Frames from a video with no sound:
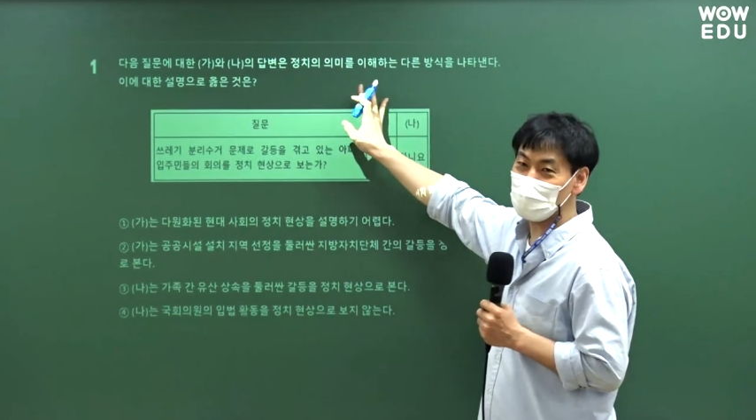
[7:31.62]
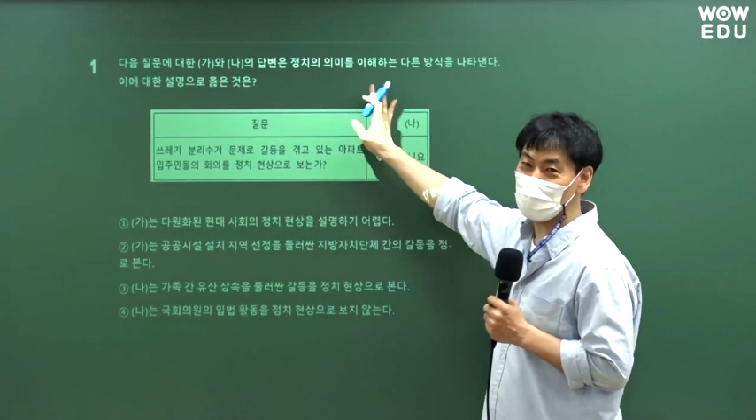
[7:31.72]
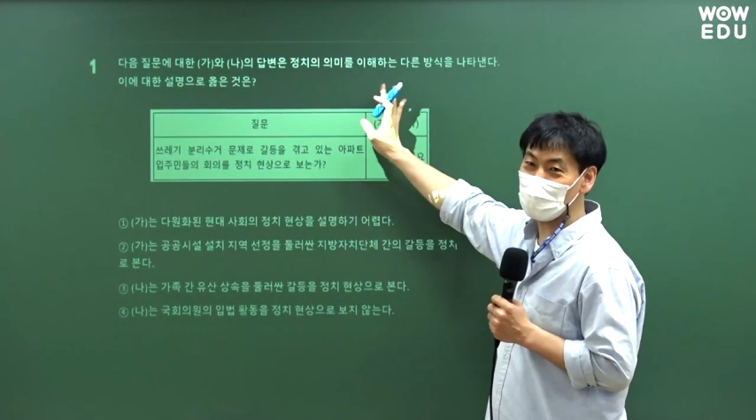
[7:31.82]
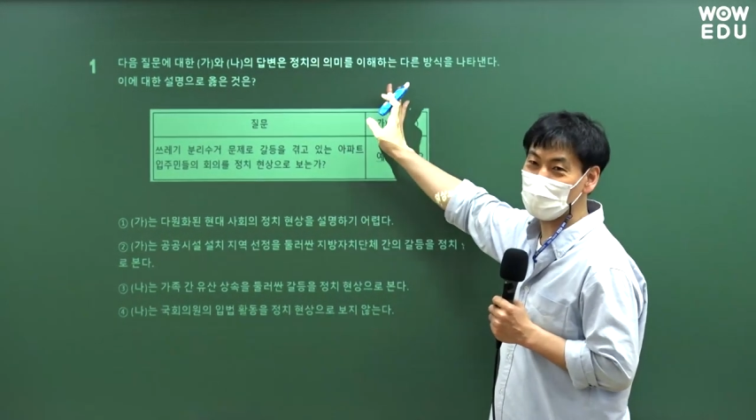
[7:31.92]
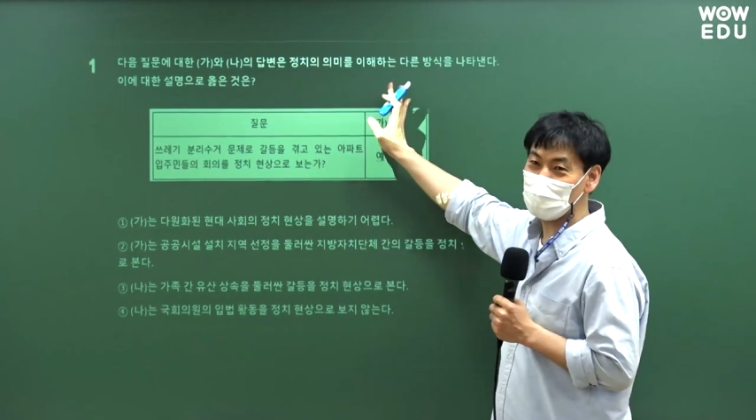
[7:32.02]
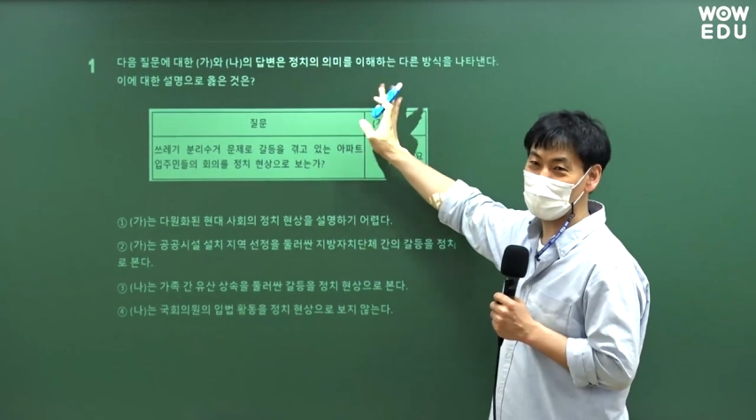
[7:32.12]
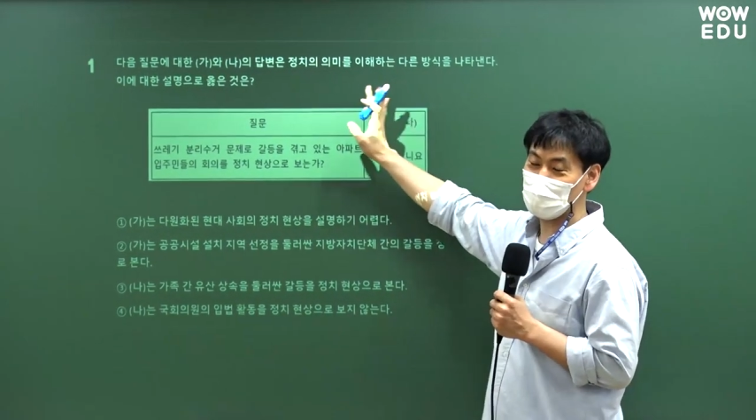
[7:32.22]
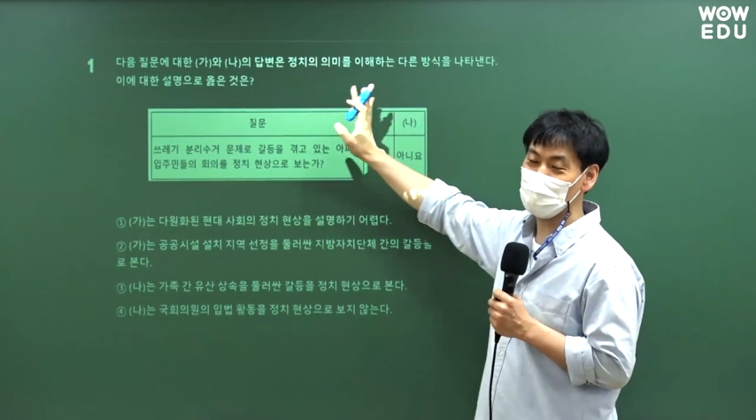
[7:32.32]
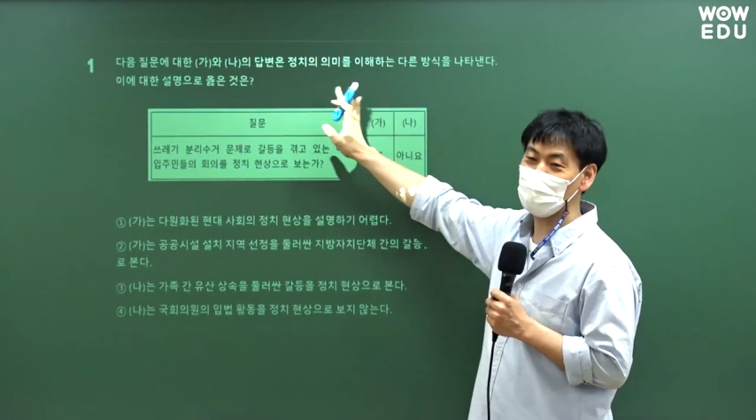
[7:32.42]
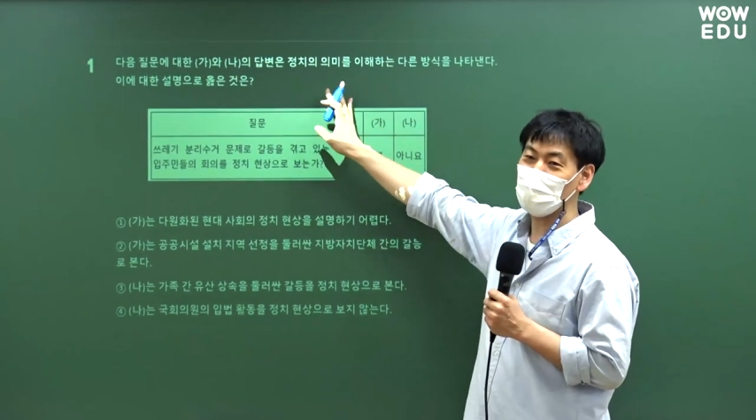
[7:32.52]
의미를
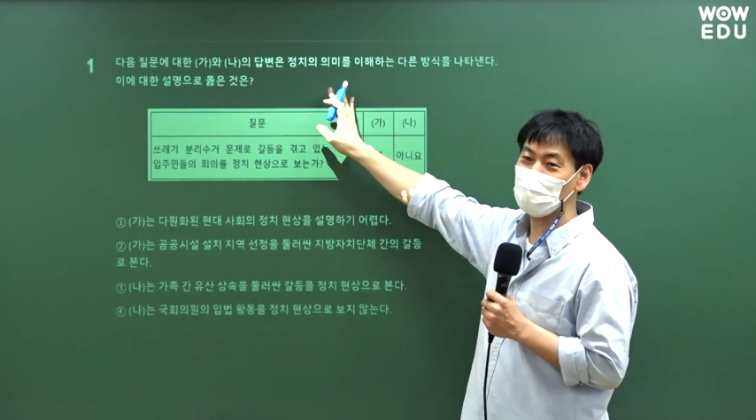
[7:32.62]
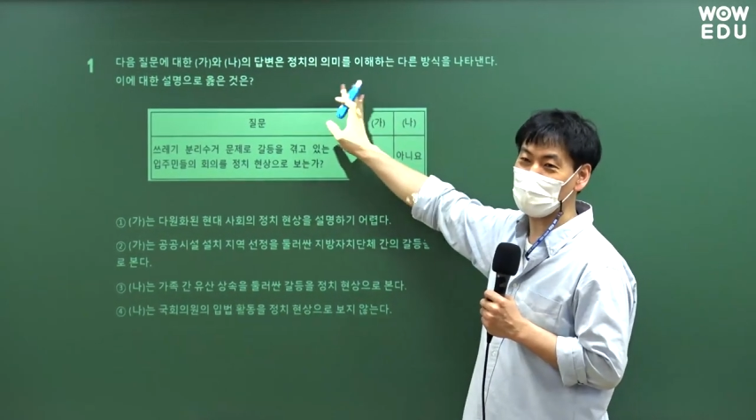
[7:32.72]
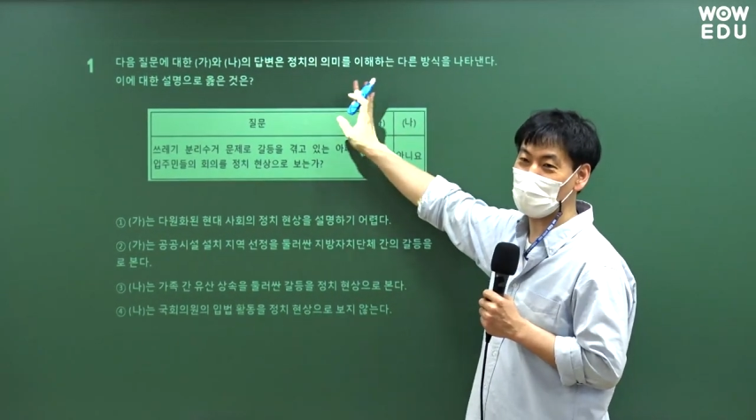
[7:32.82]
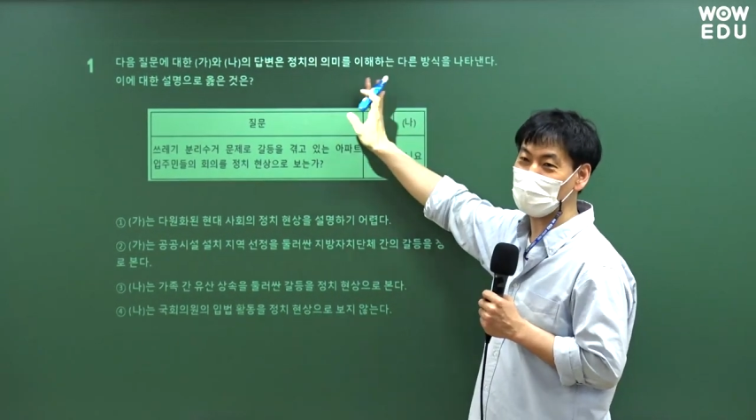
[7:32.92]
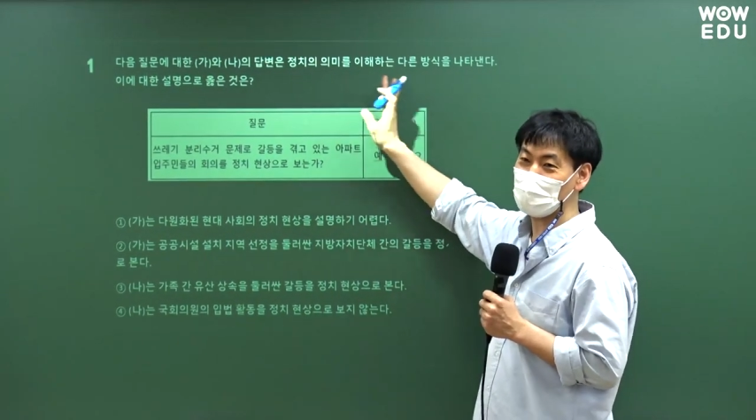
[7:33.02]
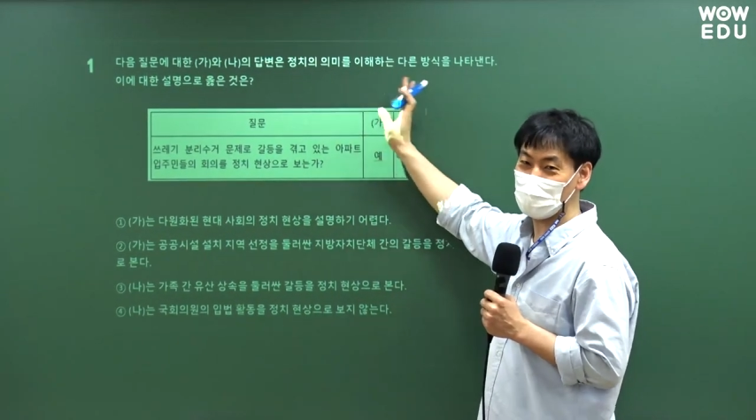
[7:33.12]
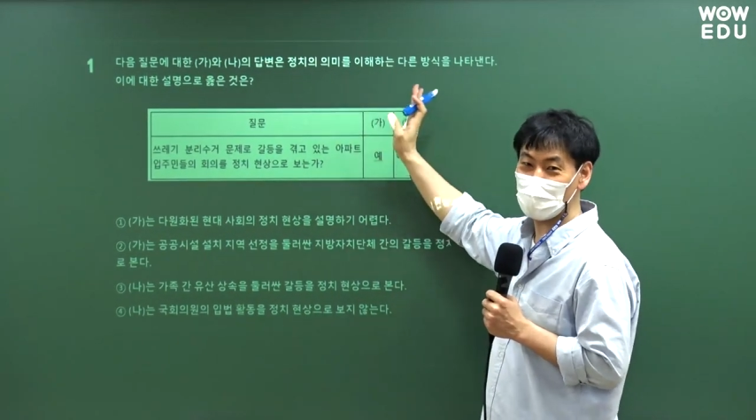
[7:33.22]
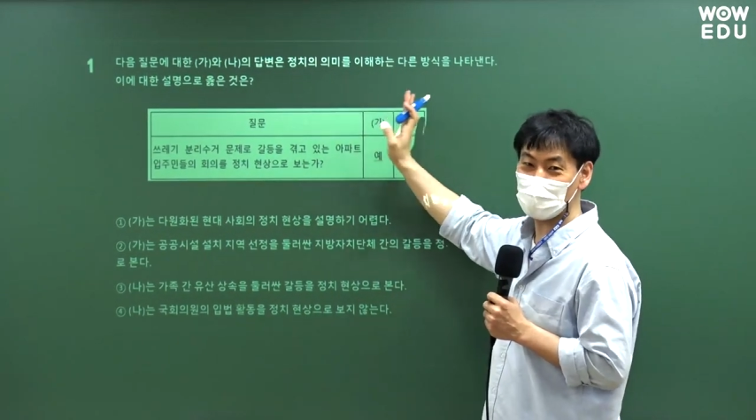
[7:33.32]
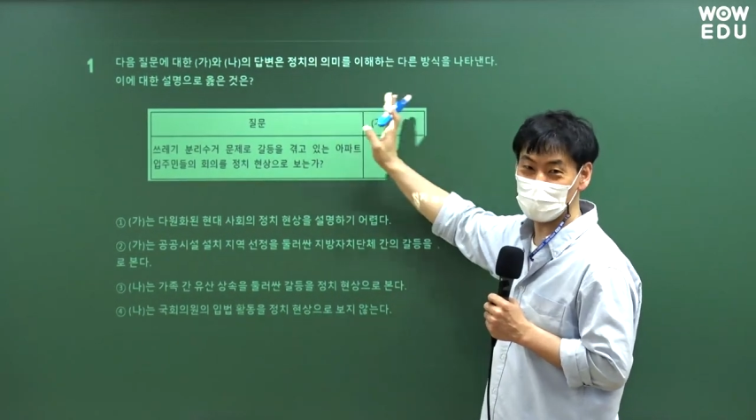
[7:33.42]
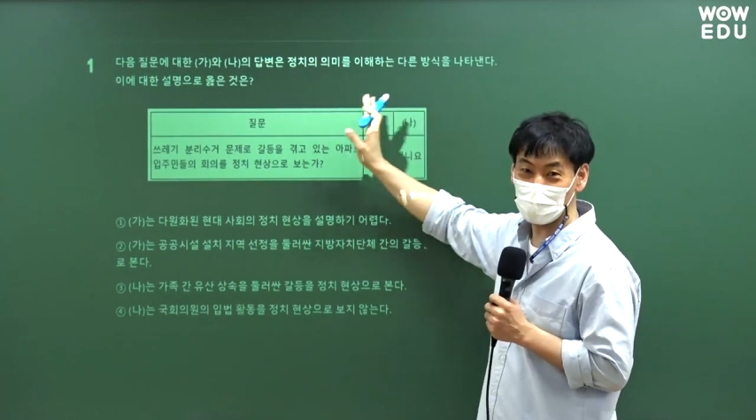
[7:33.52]
의미를 바르게
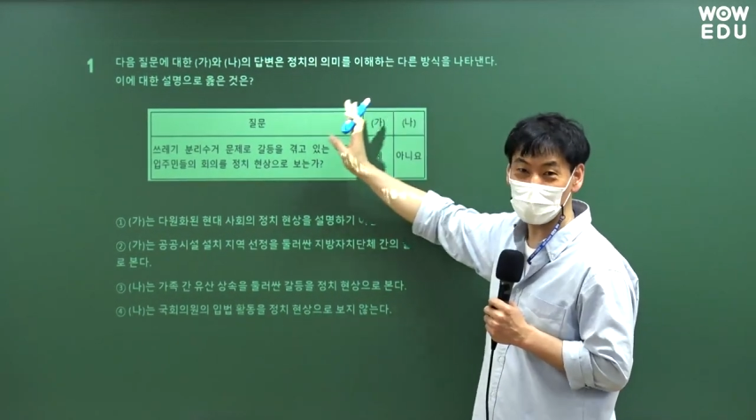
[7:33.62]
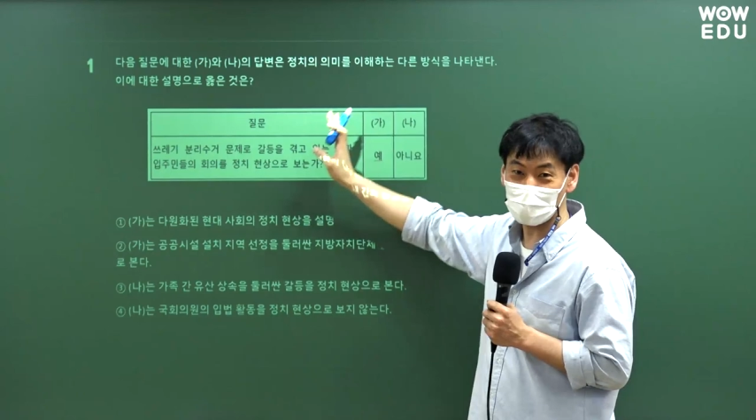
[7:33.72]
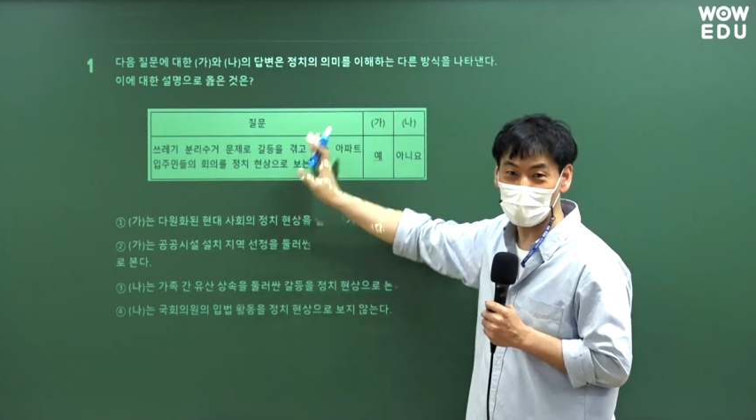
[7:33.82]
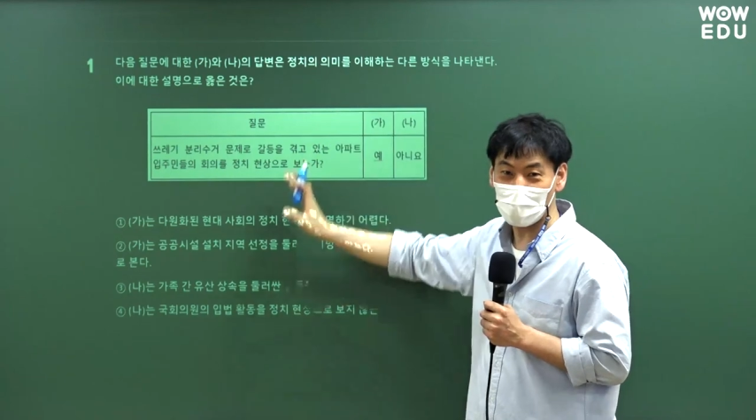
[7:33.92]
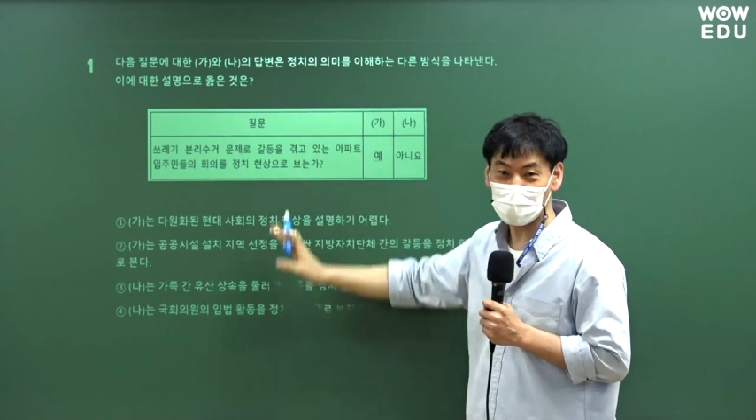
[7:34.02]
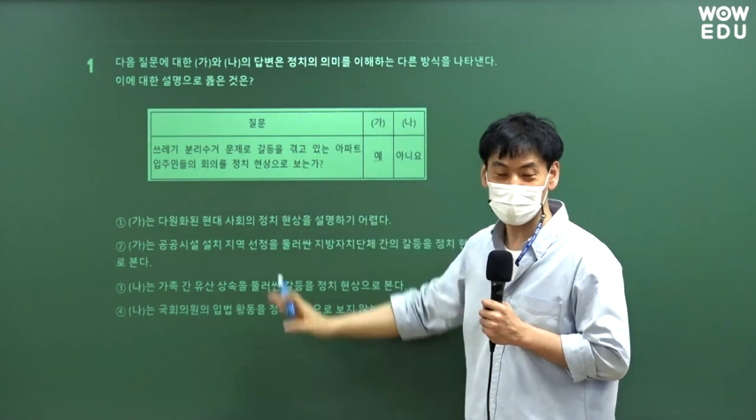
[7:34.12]
이해한 것은 뭐 이렇게 나와.